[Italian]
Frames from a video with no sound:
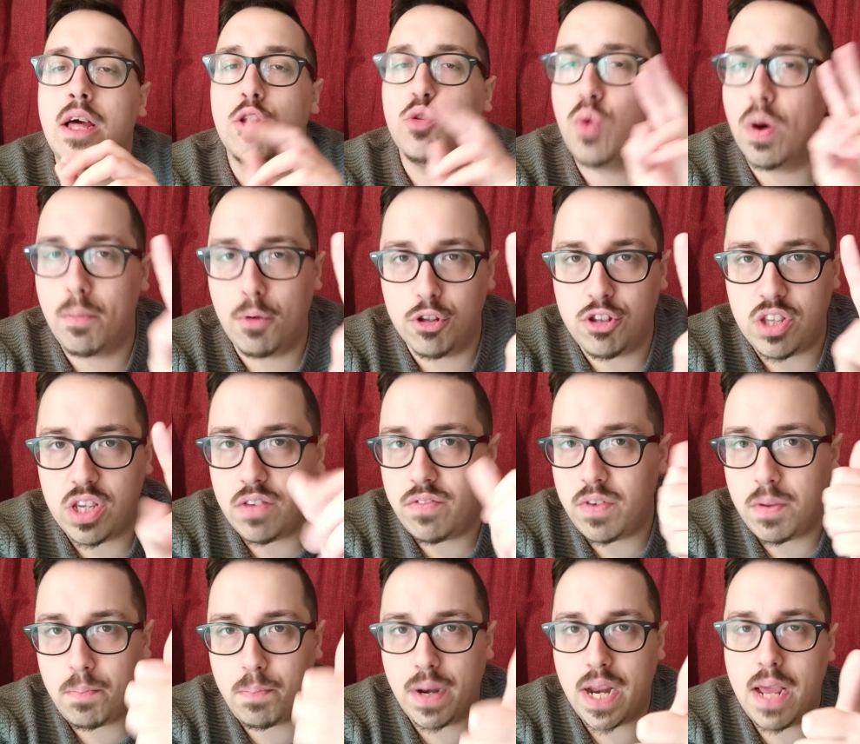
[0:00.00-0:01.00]
Due
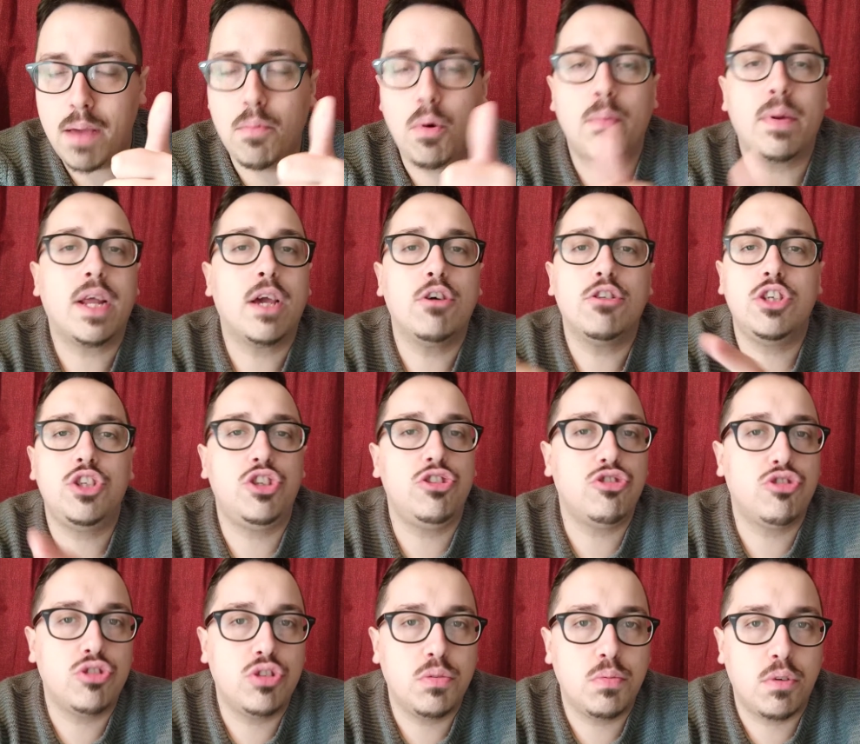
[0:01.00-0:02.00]
motivi. Primo perché ho
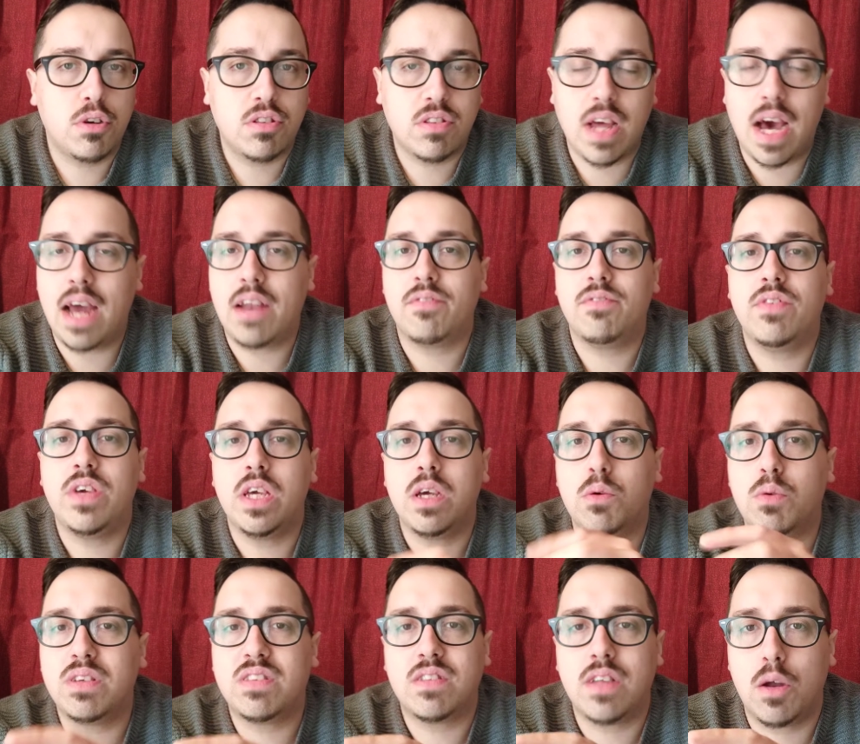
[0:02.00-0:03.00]
deciso di
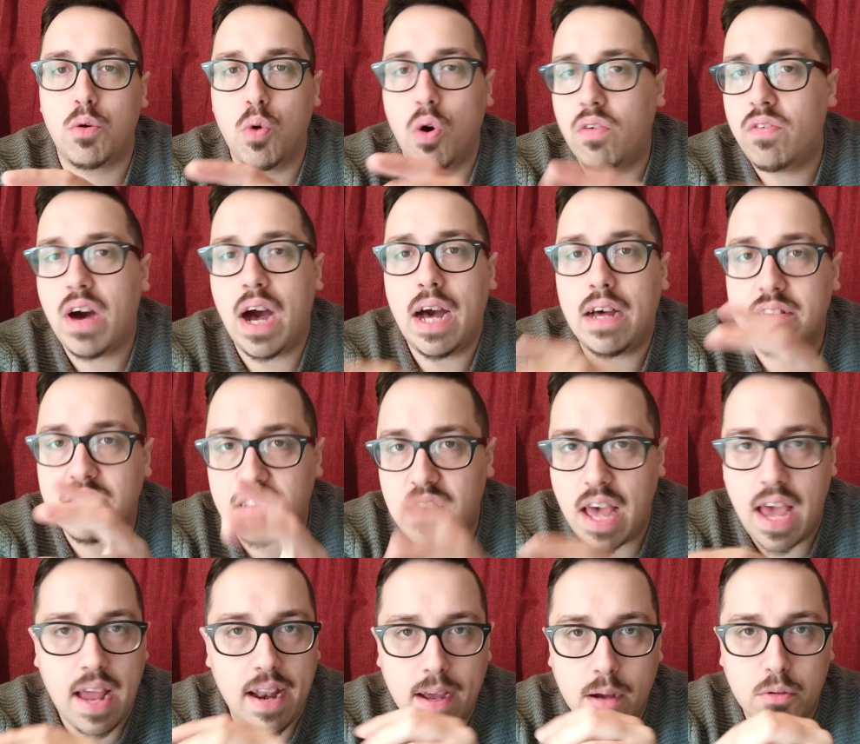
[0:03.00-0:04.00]
portarvi questo questa nuova
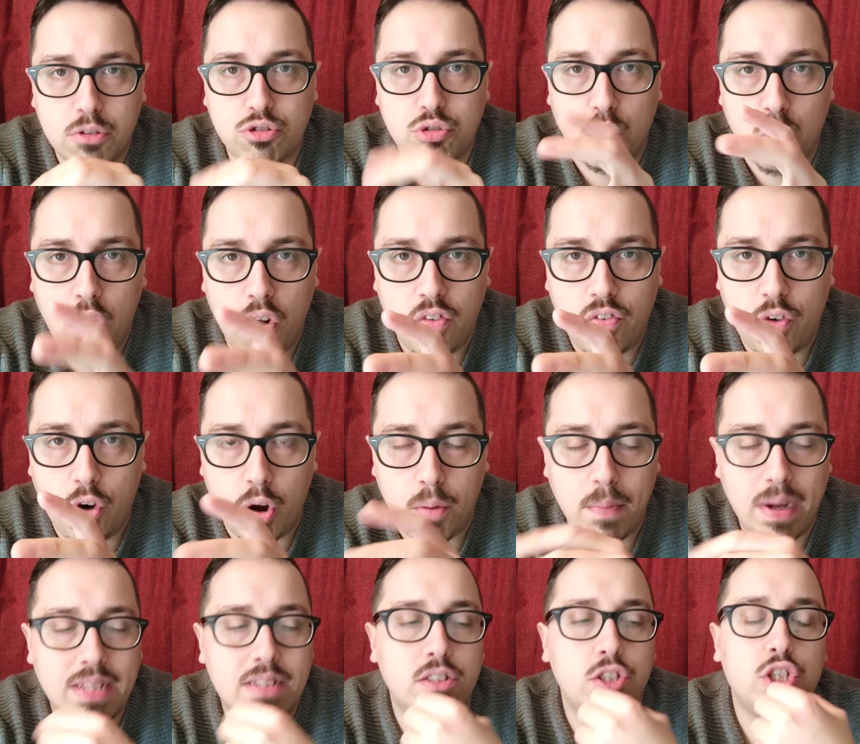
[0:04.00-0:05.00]
serie, questo nuovo
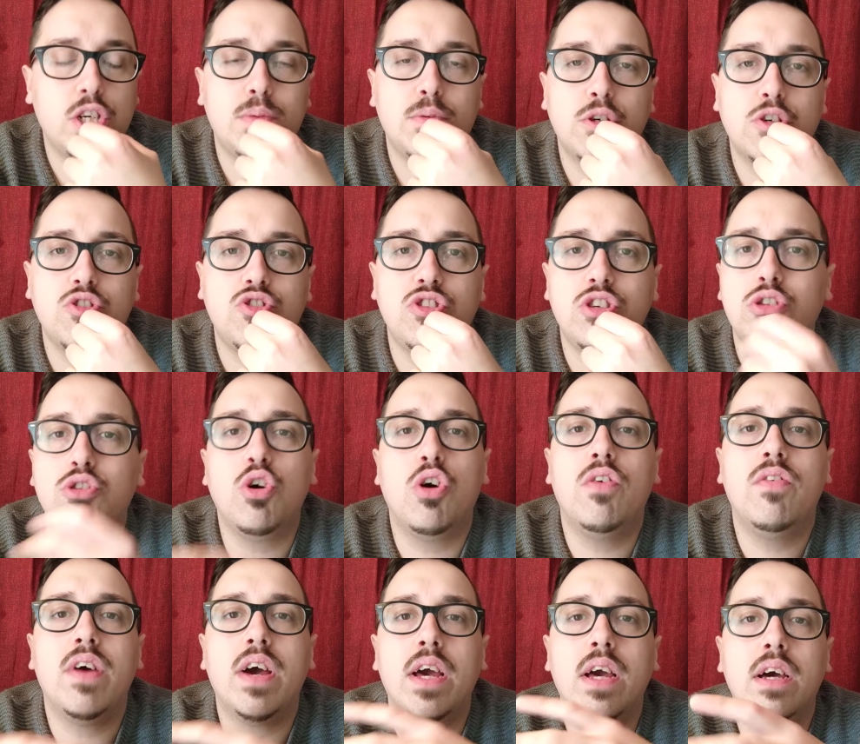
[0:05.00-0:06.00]
format, diciamo così,
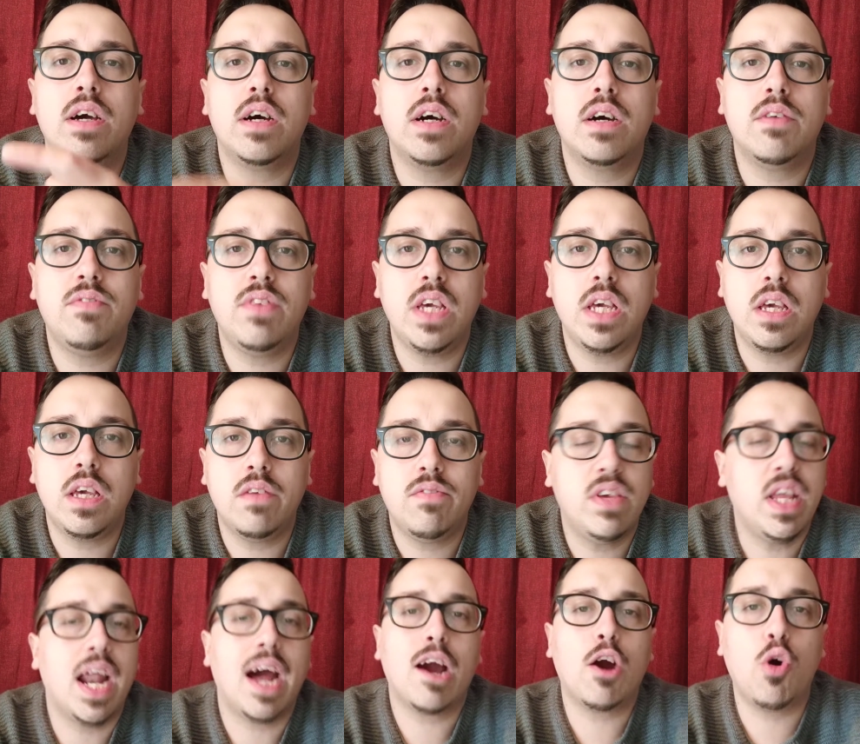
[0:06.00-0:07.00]
dove eh, vi,
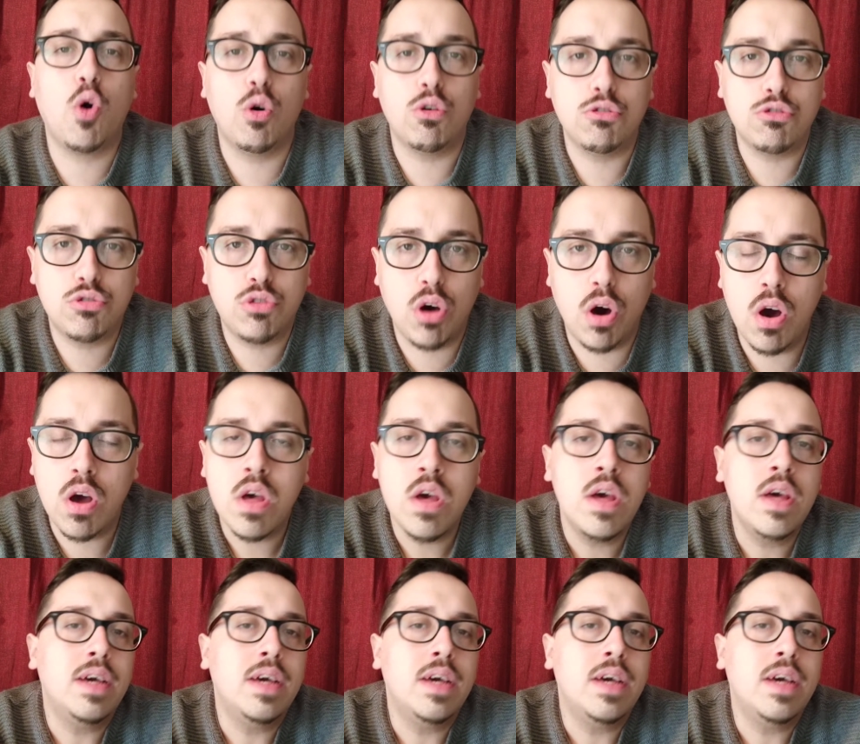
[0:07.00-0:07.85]
vi, racconto,